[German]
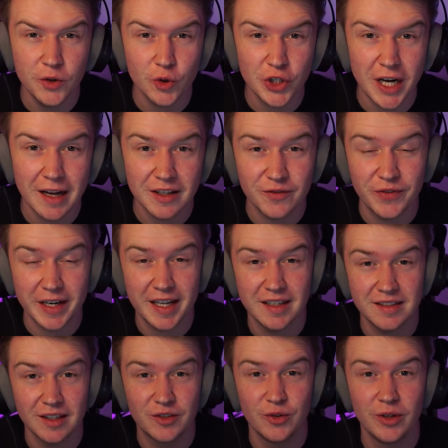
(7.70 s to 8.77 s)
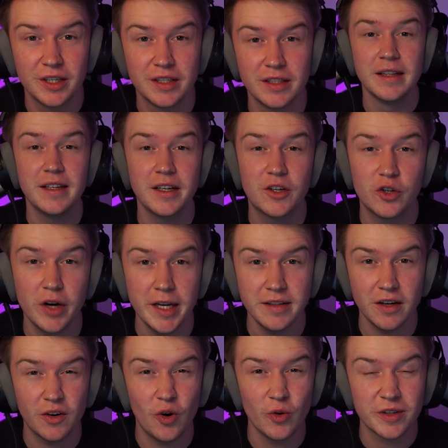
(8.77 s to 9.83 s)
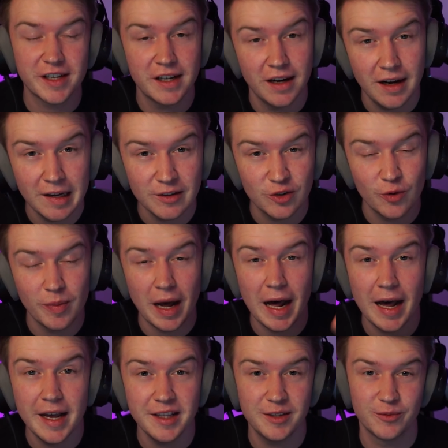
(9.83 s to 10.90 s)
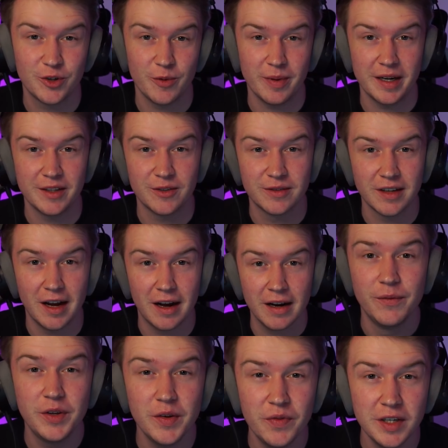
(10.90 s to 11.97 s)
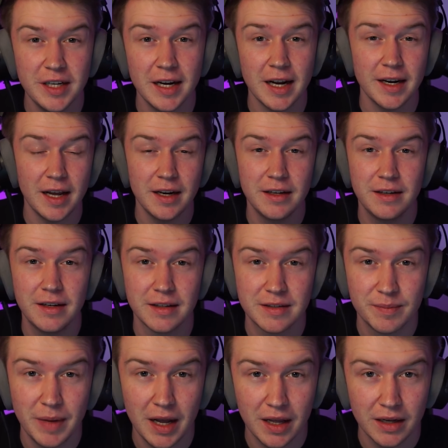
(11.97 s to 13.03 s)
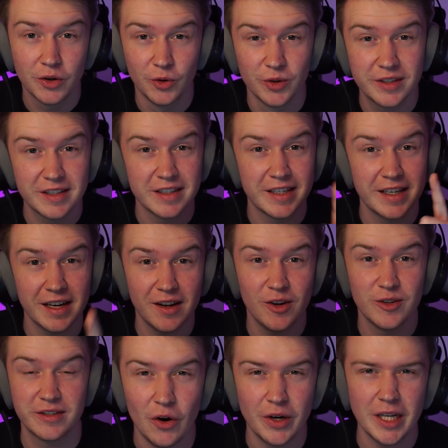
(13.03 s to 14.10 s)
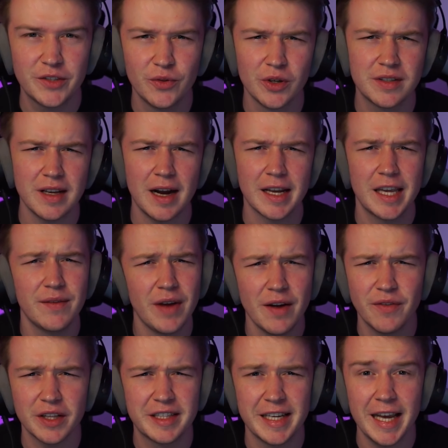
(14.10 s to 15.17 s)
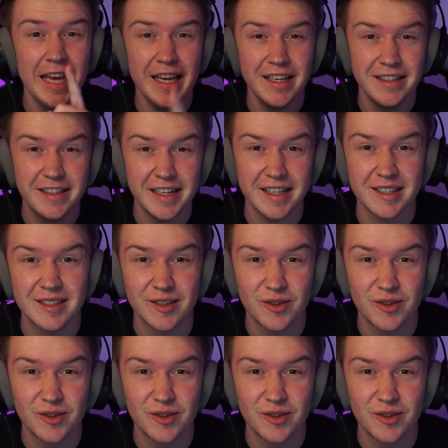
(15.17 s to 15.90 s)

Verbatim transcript: startet, vergesst natürlich nicht, den Creator-Code KATO im Itemshop einzutragen. Vielen, vielen Dank an alle, die das machen. Kuss, geht raus. Jetzt würde ich sagen, gehen wir einfach direkt in die erste